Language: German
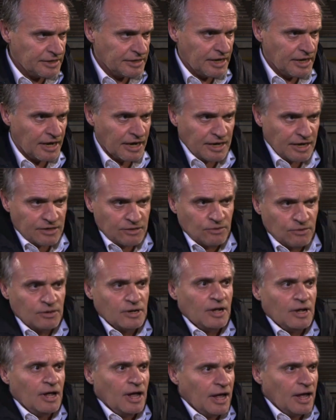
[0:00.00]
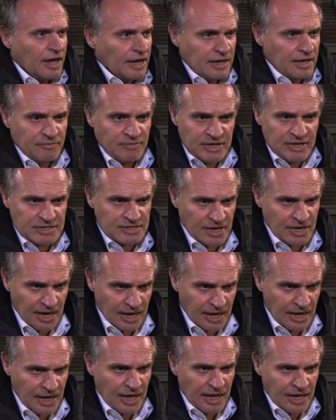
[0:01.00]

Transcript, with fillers: in der Richtung gewisse,